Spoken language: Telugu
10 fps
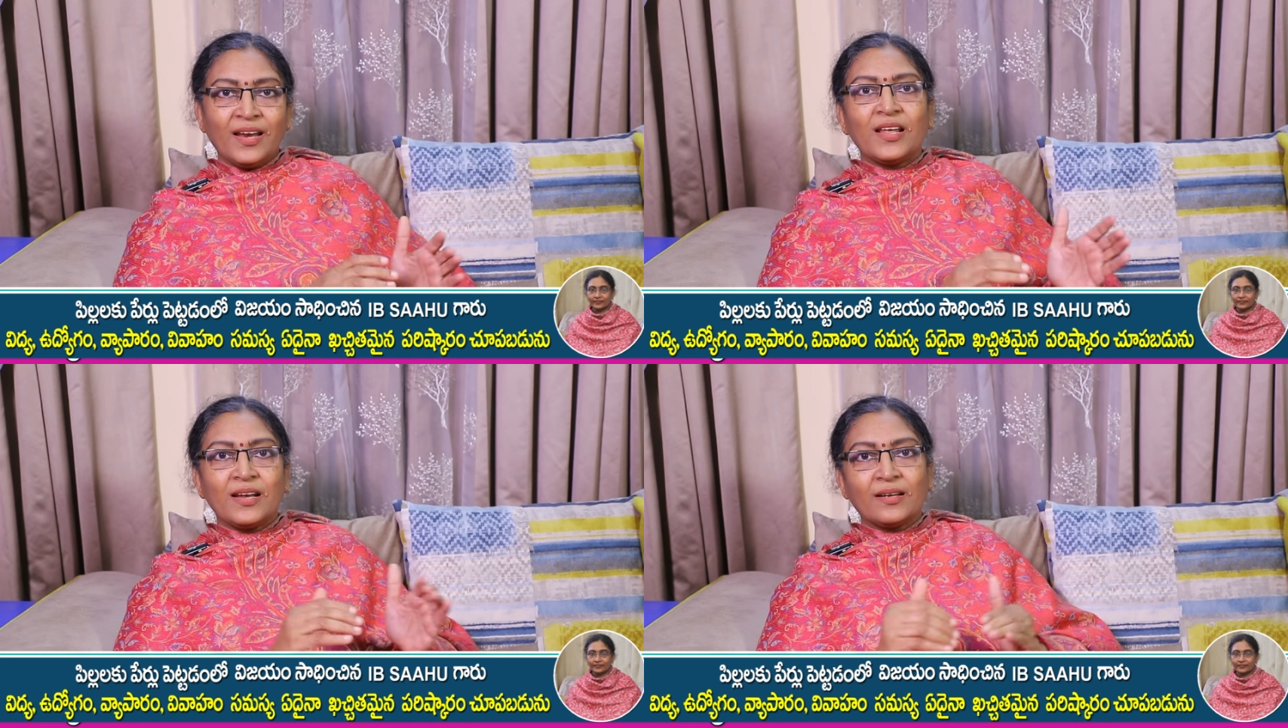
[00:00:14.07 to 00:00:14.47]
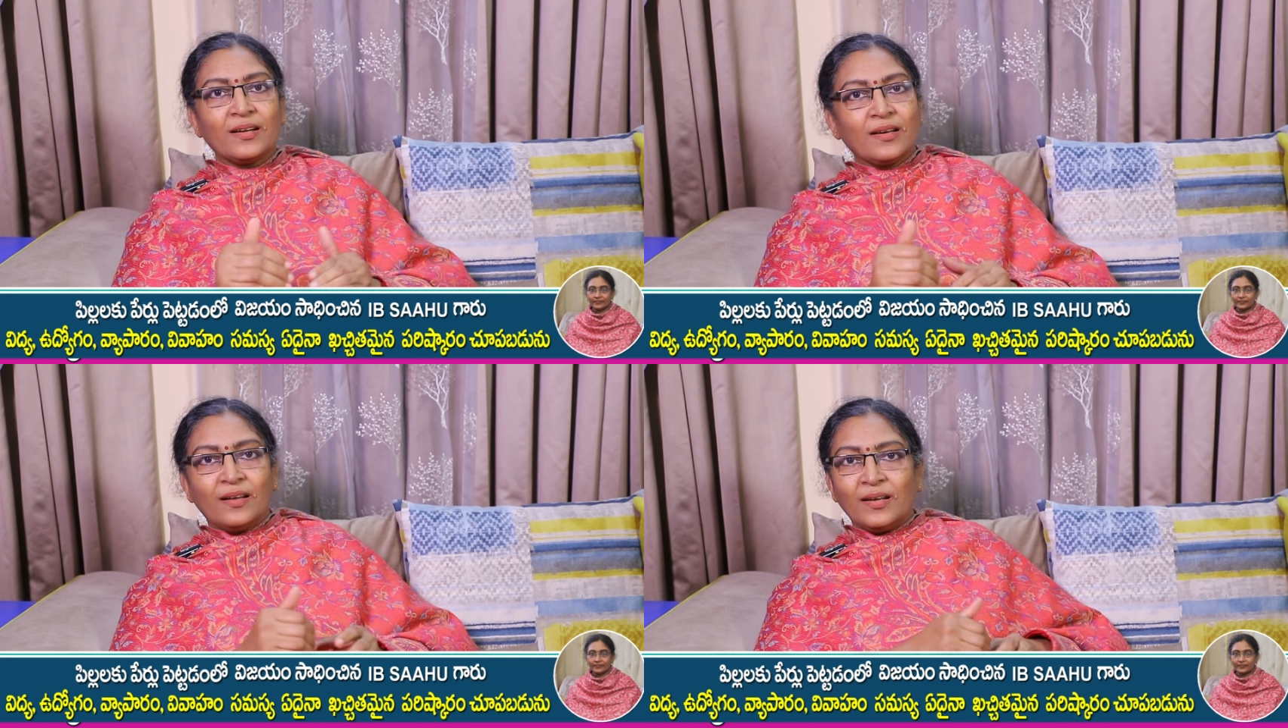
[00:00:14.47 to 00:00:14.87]
ఇలా
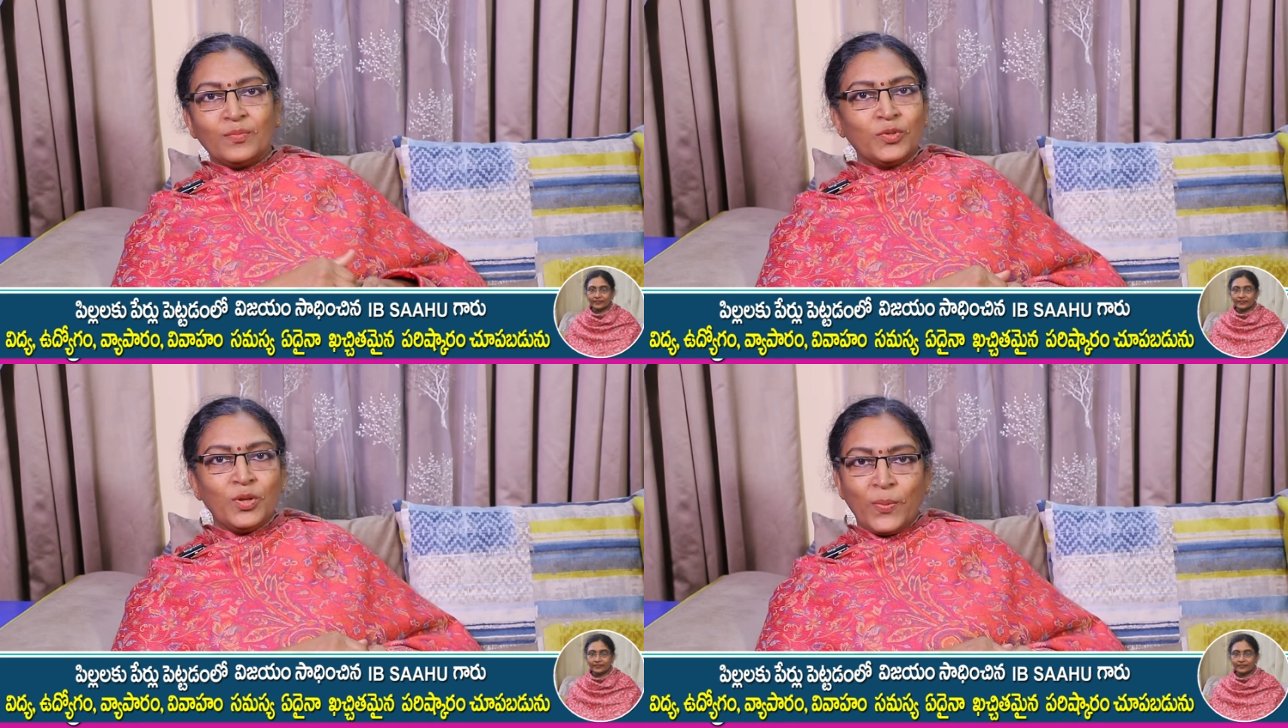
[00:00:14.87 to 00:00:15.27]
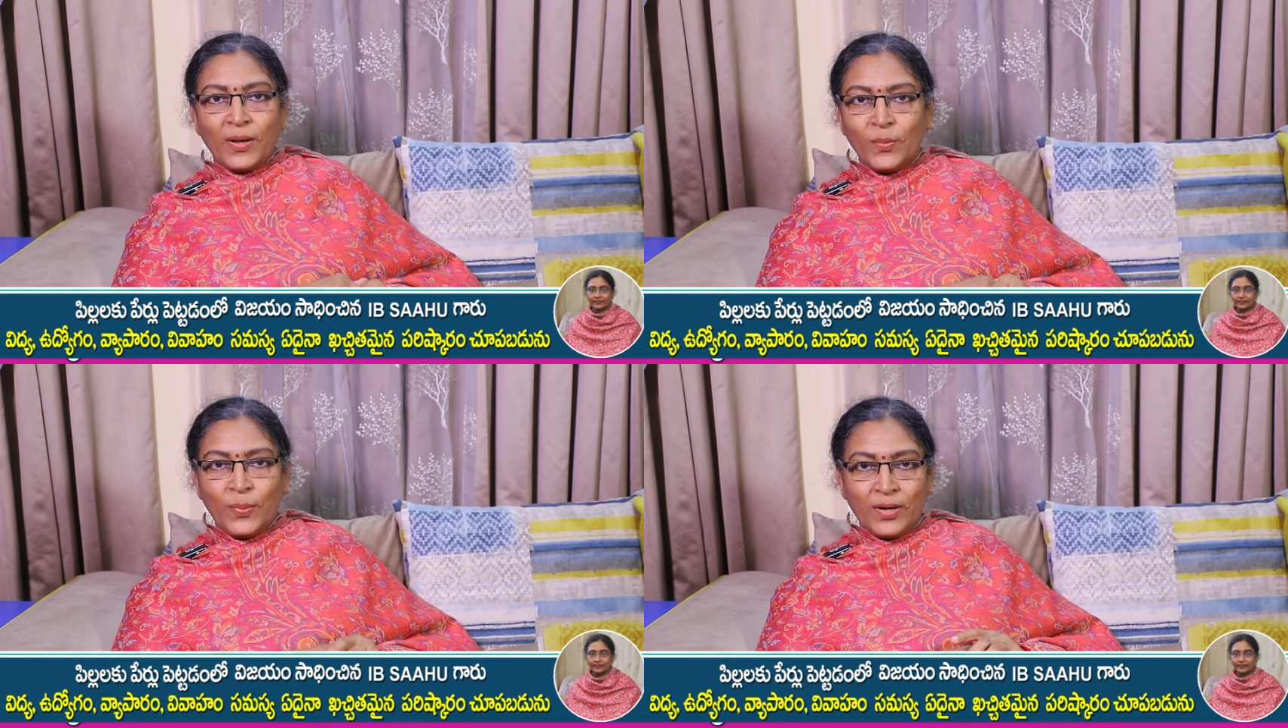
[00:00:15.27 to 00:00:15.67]
రకరకాలుగా ముద్దు
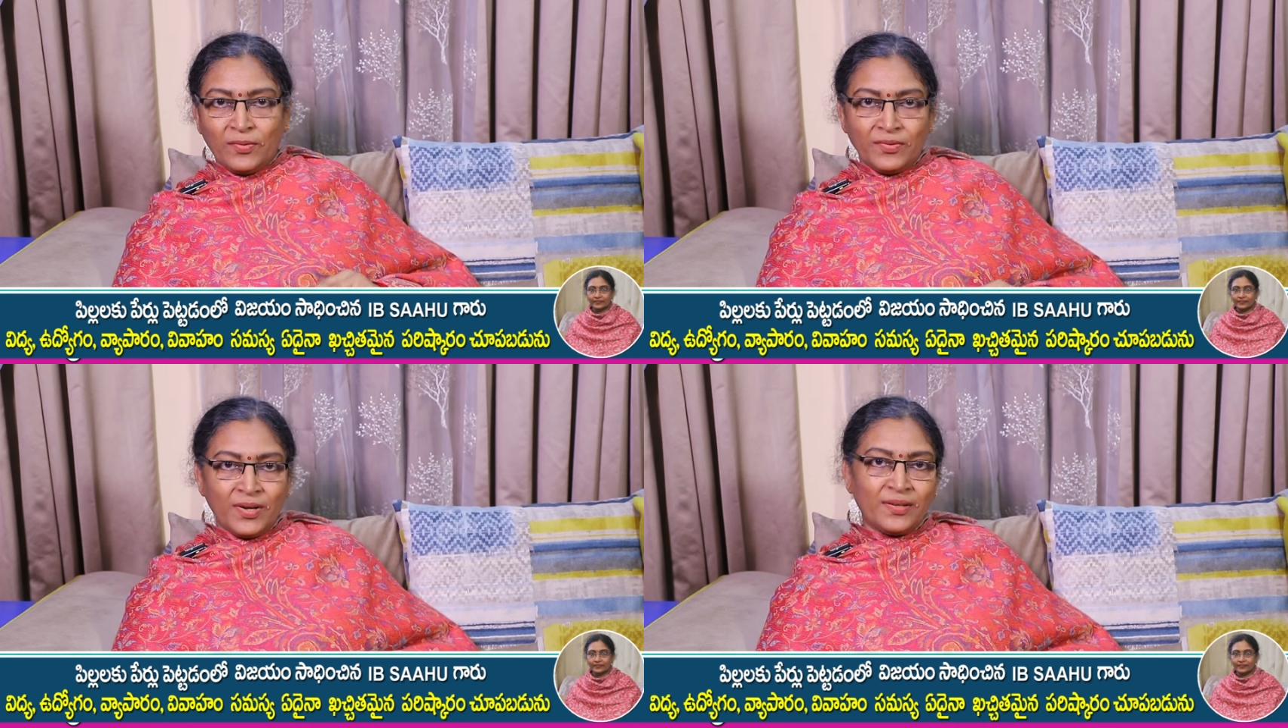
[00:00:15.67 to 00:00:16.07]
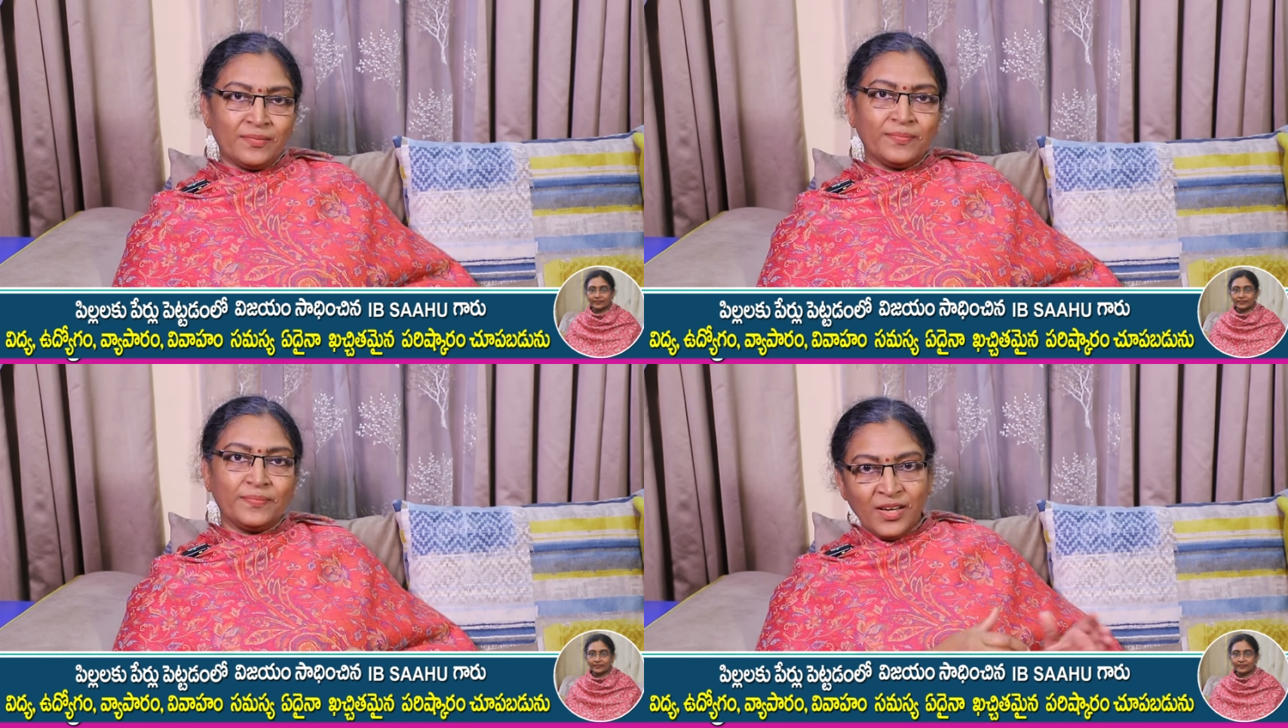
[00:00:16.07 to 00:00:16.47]
పేర్లు పెట్టుకున్నారు